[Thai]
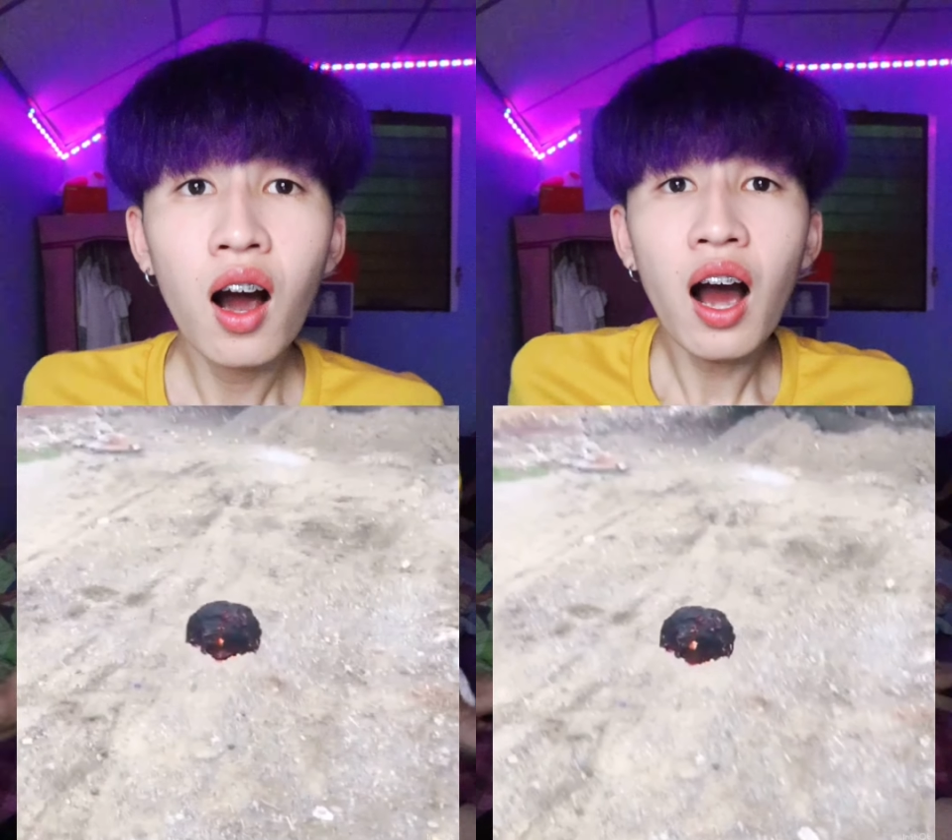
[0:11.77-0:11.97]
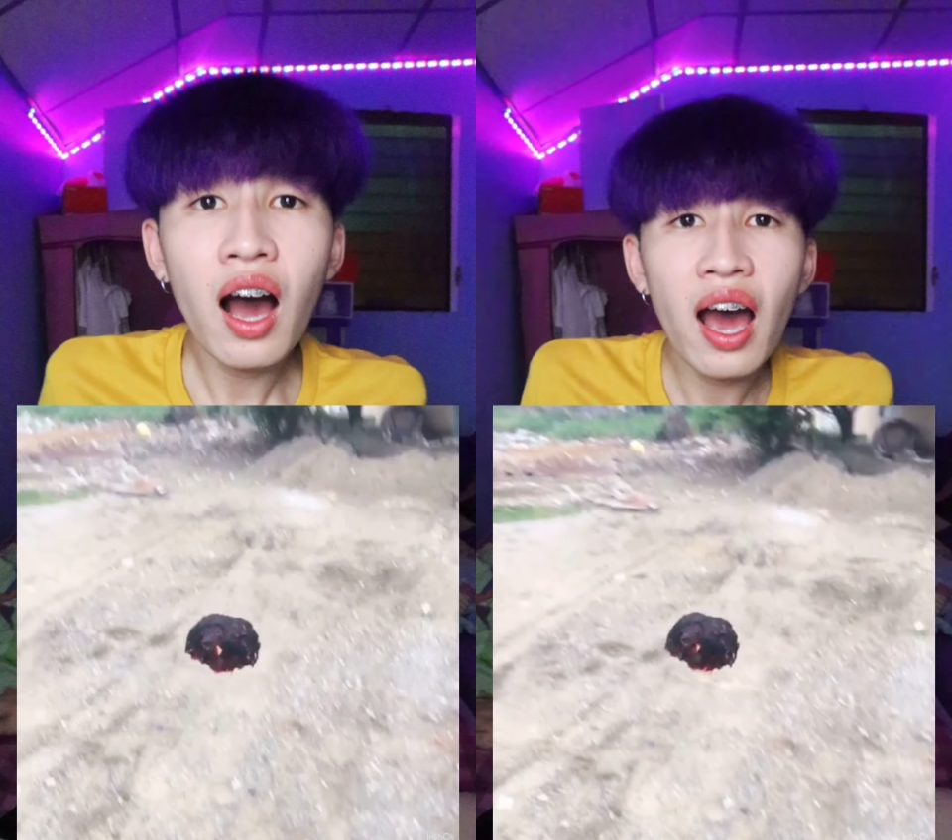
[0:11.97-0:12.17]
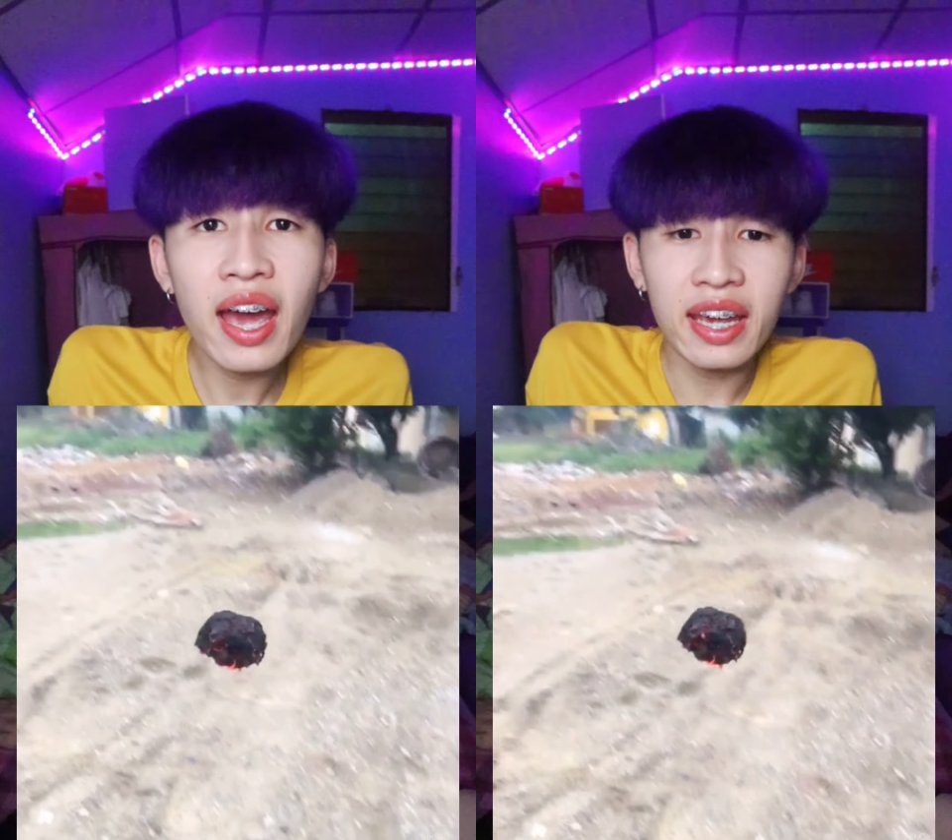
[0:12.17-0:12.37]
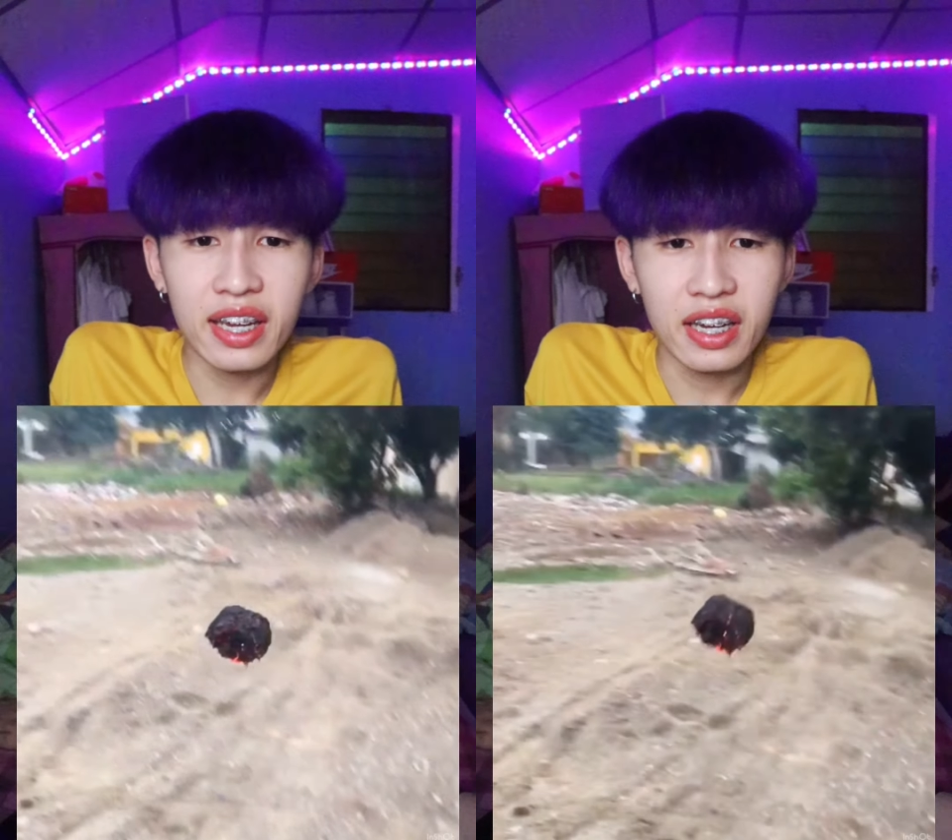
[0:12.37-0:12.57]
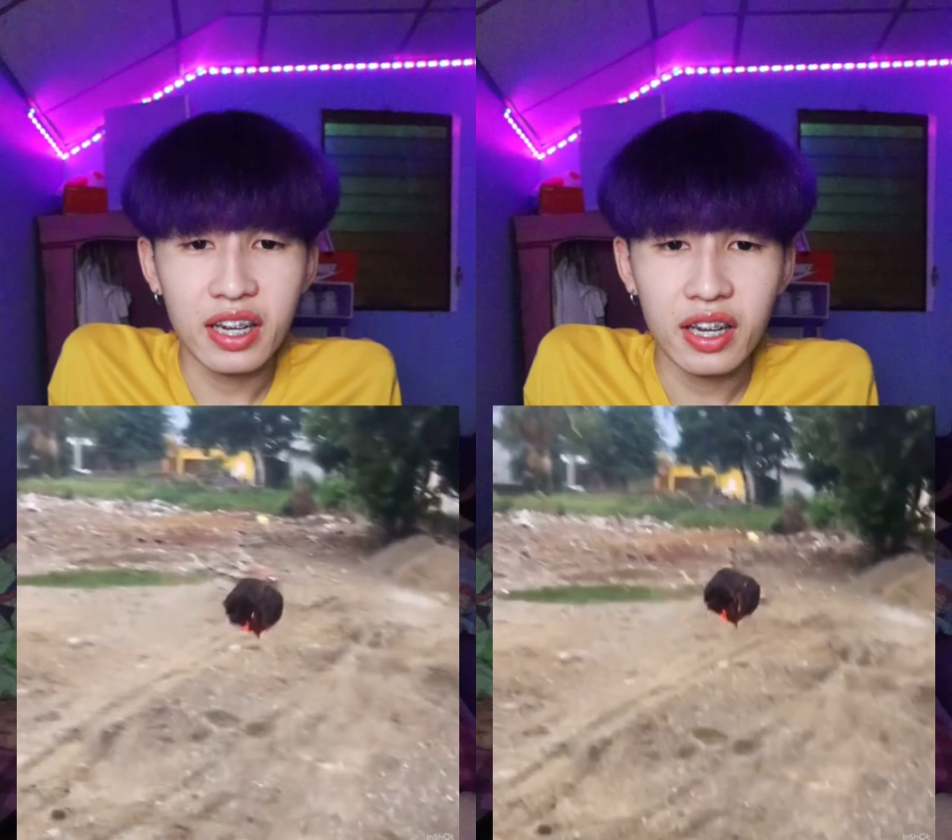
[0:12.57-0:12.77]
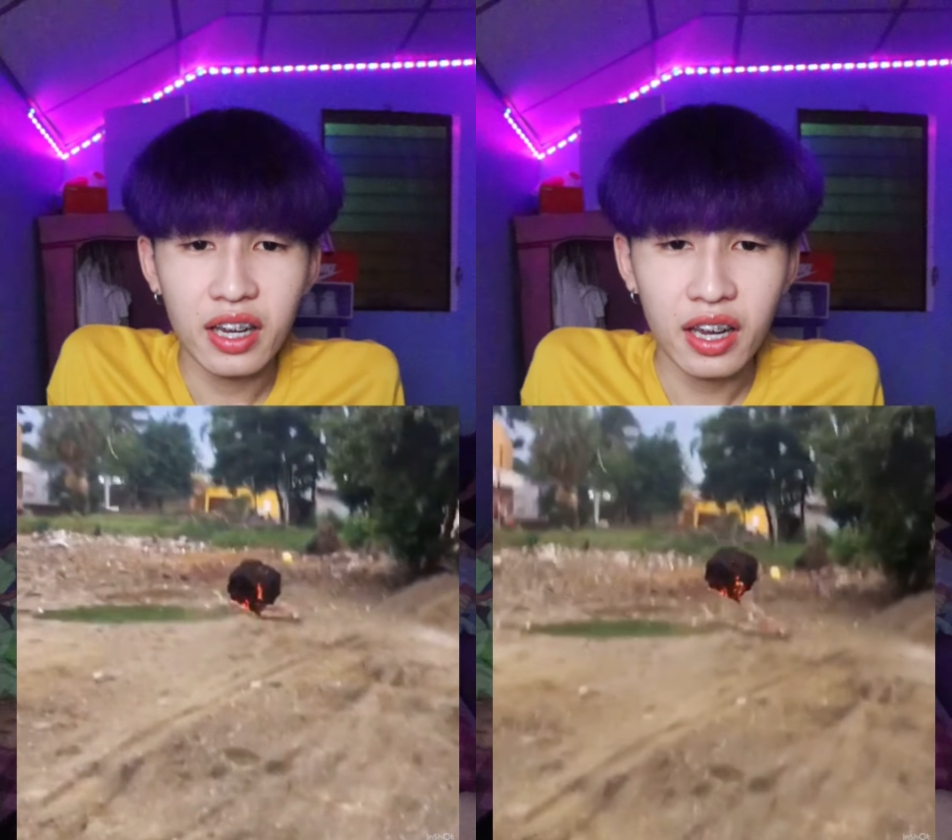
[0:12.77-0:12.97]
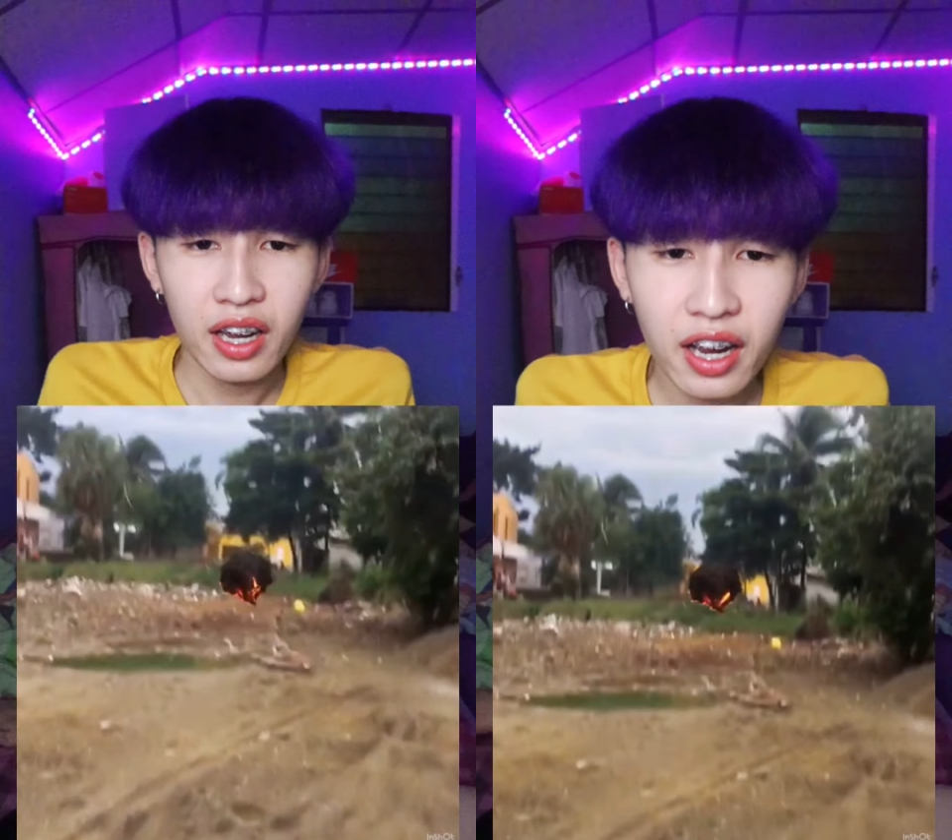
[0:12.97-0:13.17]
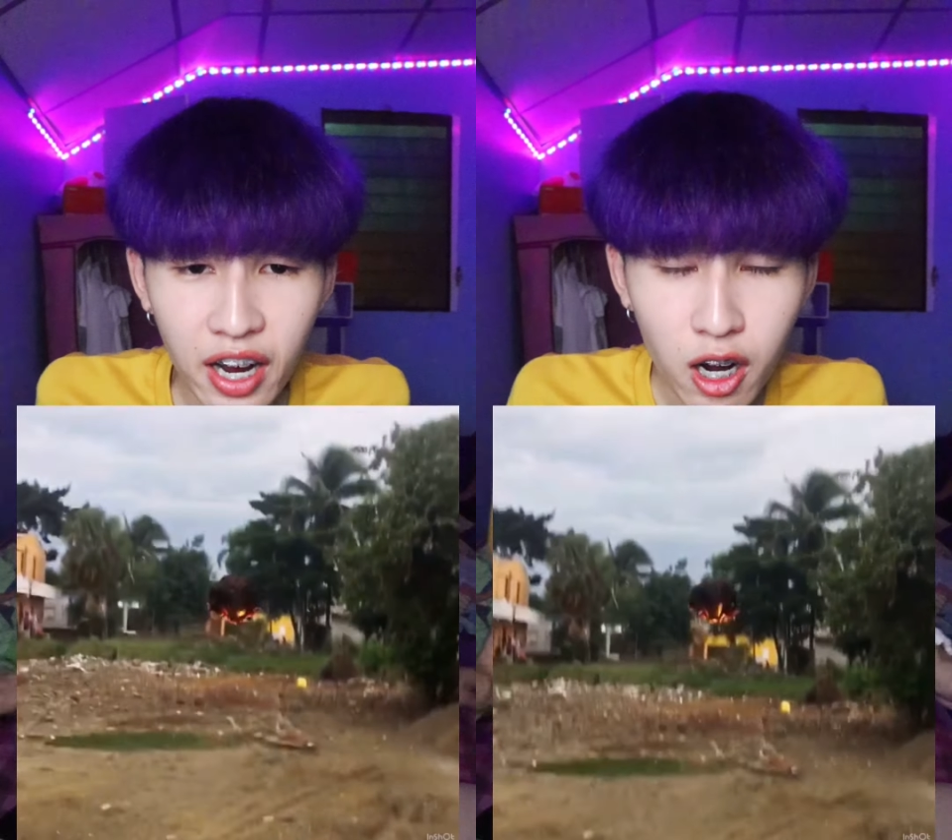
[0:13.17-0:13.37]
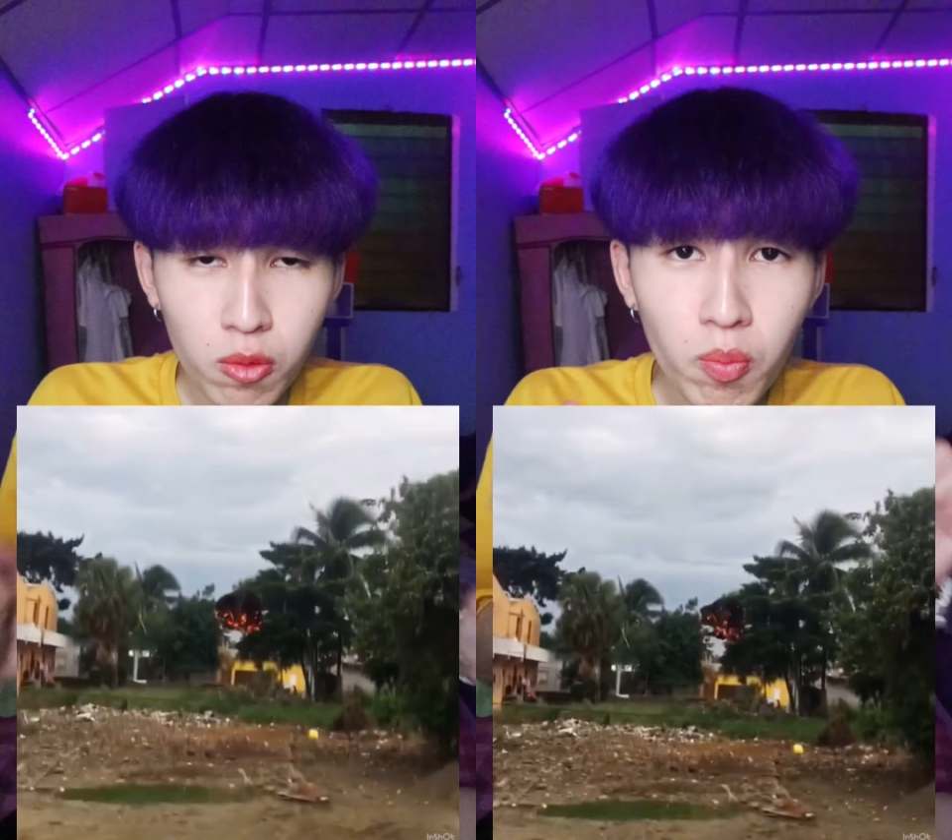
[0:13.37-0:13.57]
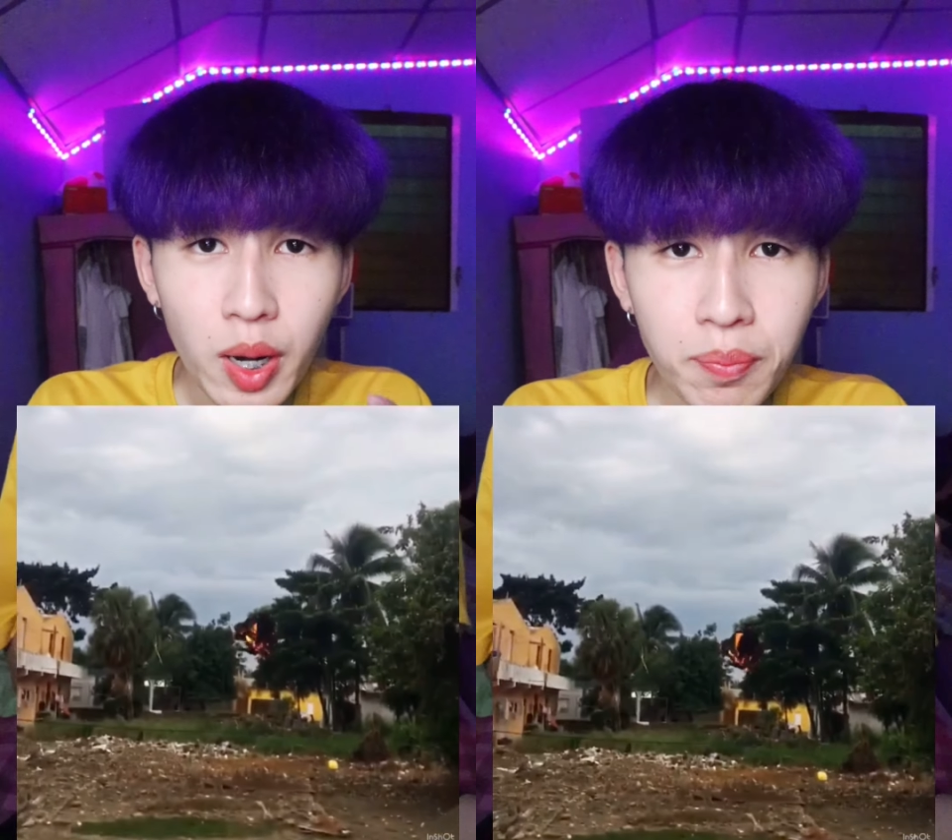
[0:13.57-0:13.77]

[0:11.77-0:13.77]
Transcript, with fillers: เฮ้ยมัน